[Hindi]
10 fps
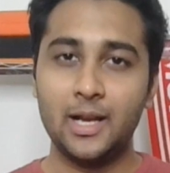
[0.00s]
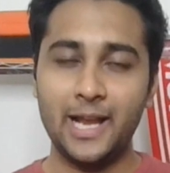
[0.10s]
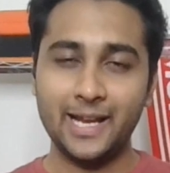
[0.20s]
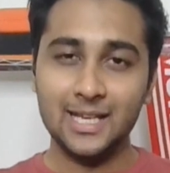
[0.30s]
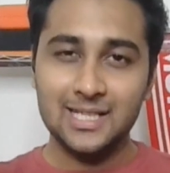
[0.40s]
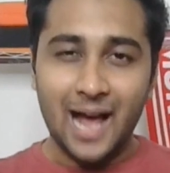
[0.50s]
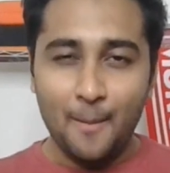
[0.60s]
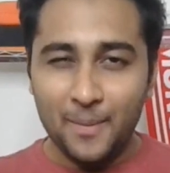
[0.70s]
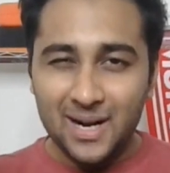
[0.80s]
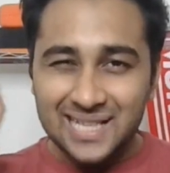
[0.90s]
लेकिन
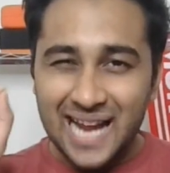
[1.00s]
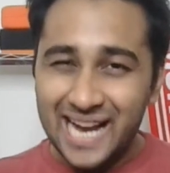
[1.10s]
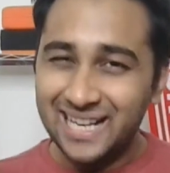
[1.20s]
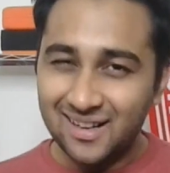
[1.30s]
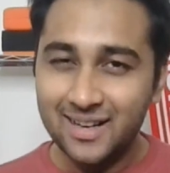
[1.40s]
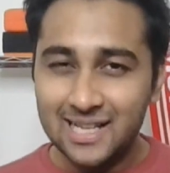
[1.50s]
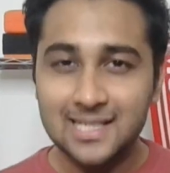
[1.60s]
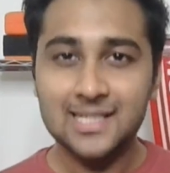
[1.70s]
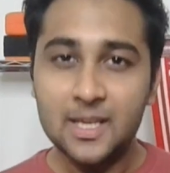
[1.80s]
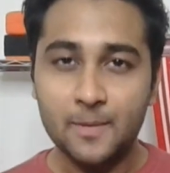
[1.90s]
जहाँ पर टाइटल
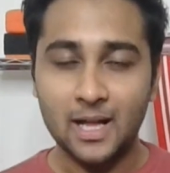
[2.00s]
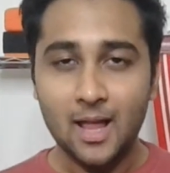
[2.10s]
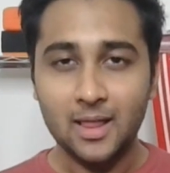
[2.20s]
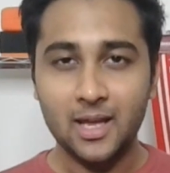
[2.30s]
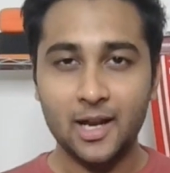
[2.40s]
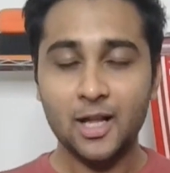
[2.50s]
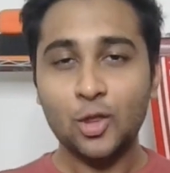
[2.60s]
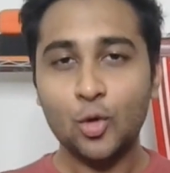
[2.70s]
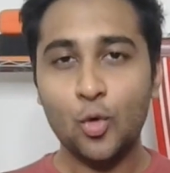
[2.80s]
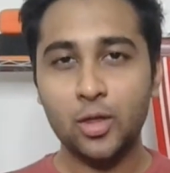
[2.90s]
रेसेस की बात आती है ना
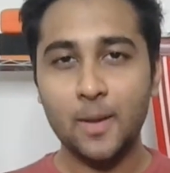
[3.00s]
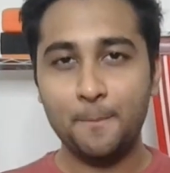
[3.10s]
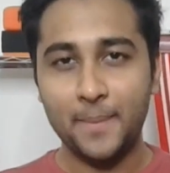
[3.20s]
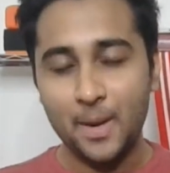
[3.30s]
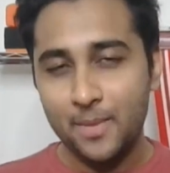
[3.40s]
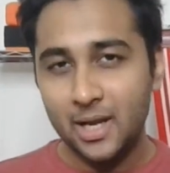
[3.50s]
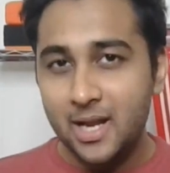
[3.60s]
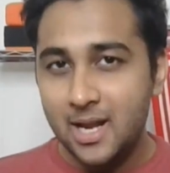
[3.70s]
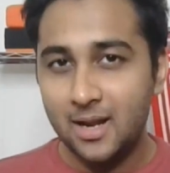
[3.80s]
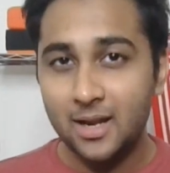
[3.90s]
तो द प्रीमियर
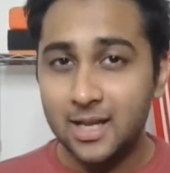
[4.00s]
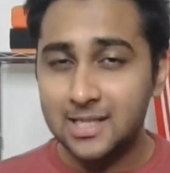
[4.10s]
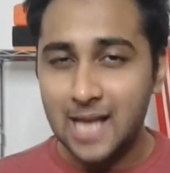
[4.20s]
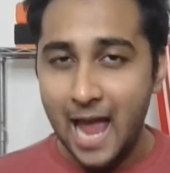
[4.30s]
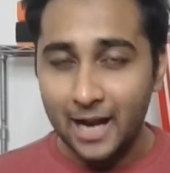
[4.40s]
लीग इज़